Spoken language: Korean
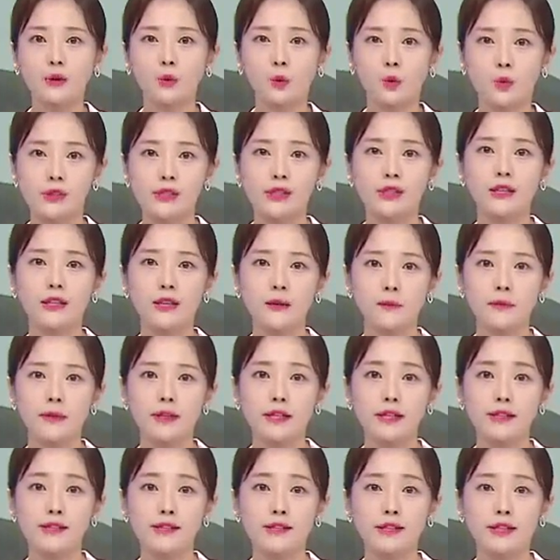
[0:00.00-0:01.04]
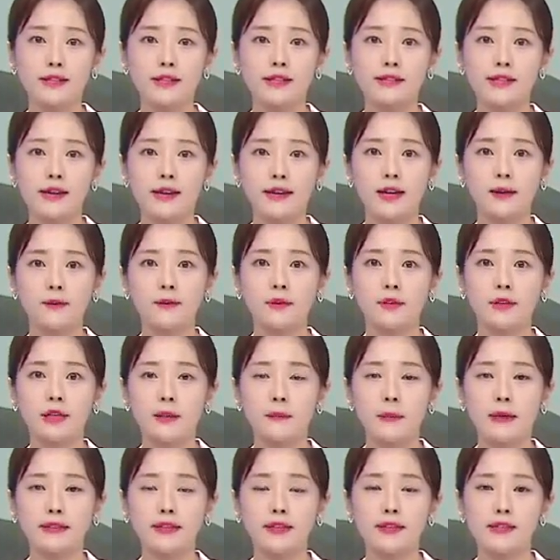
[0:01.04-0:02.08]
노지 캠핑을 즐기는 사람들이
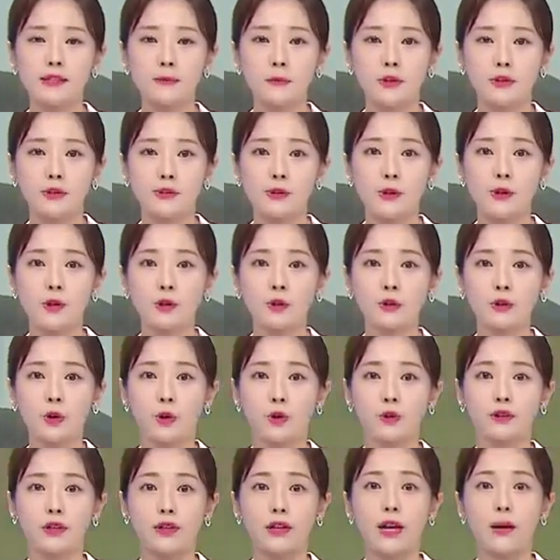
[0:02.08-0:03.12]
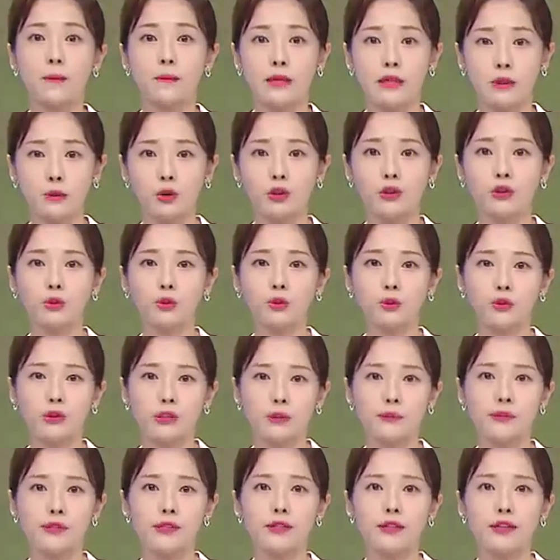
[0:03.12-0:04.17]
많아지면서 덩달아 민원도
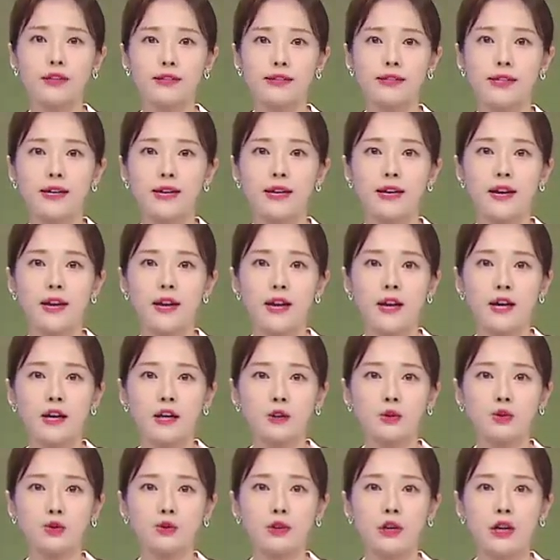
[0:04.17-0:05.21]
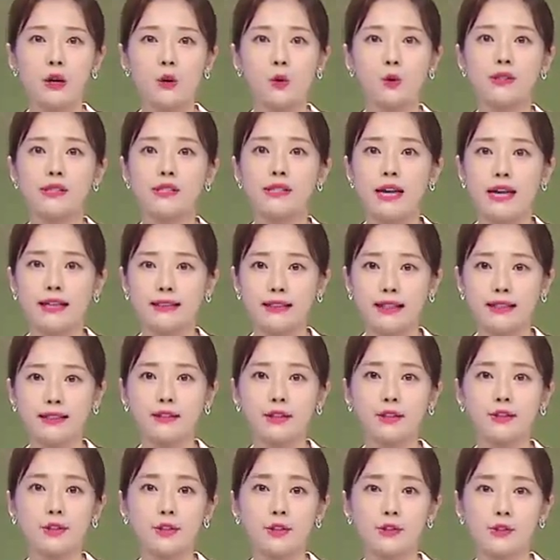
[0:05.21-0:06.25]
급증하자 누가 오지 않았던
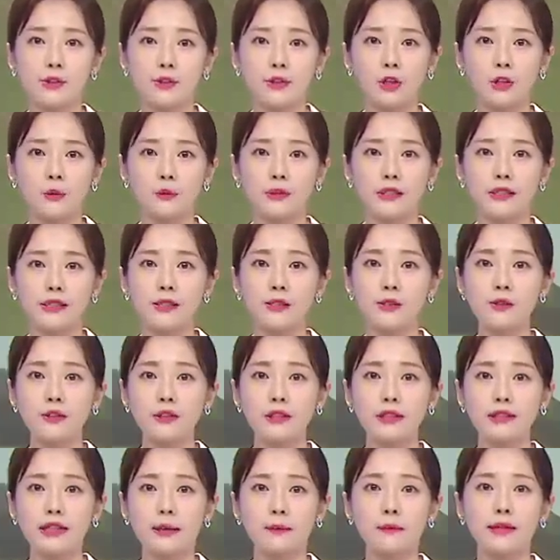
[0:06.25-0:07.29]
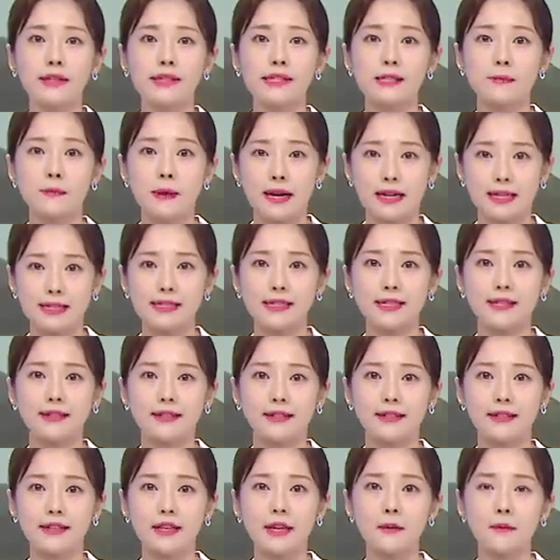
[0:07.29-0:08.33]
것처럼 흔적을 남기지 말자는
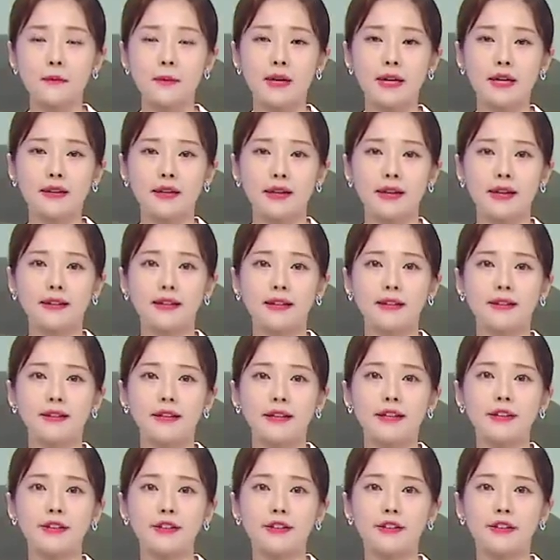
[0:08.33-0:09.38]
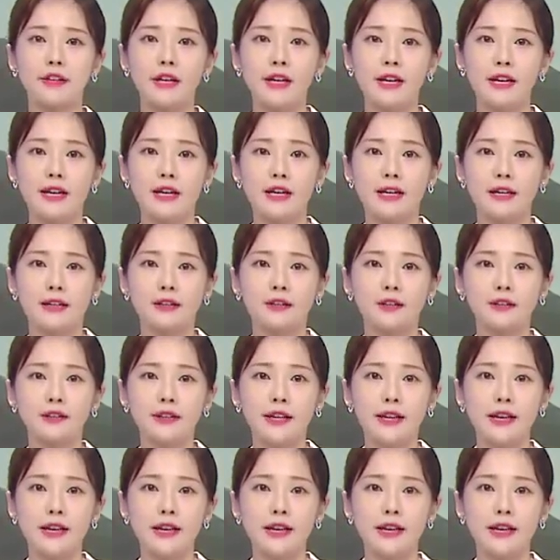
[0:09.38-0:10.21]
캠페인의 하나인데요. 그런데